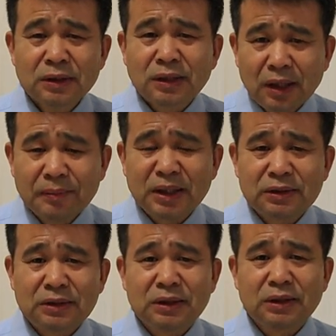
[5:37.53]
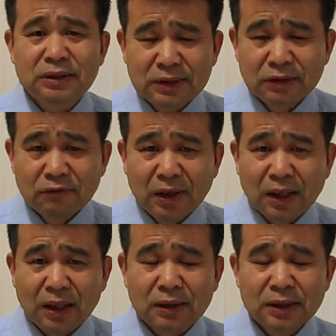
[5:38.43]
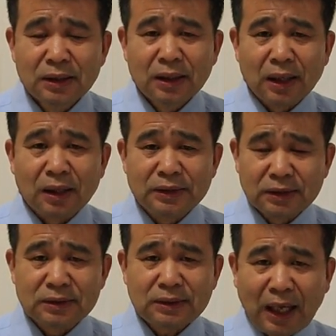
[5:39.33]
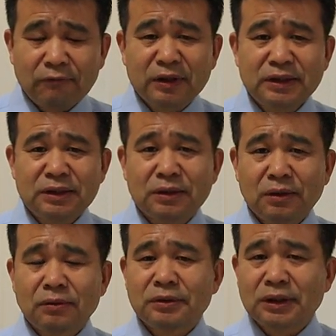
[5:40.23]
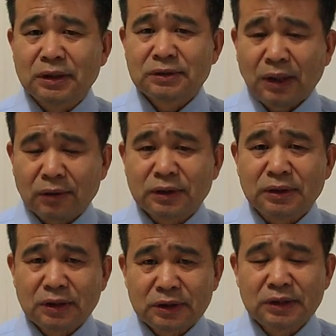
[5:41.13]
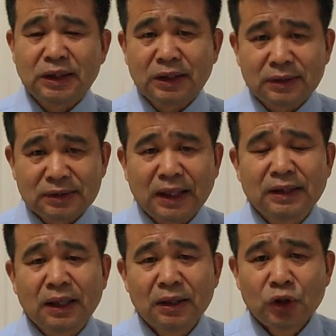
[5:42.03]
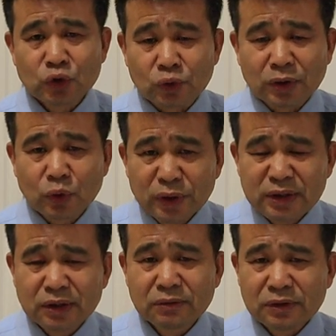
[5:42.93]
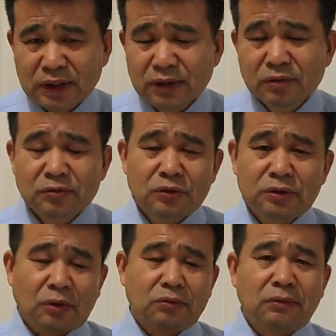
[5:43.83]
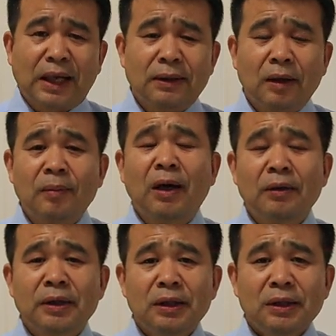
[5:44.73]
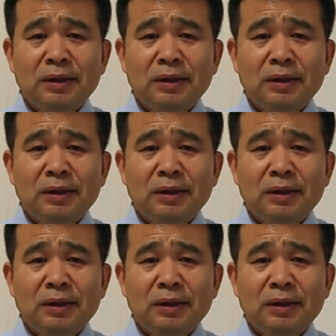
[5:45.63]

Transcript: 特别是这个新冠哈啊，这次大瘟疫以后，这个造成的世界这个灾难，从这困境中真正走出来，好不好？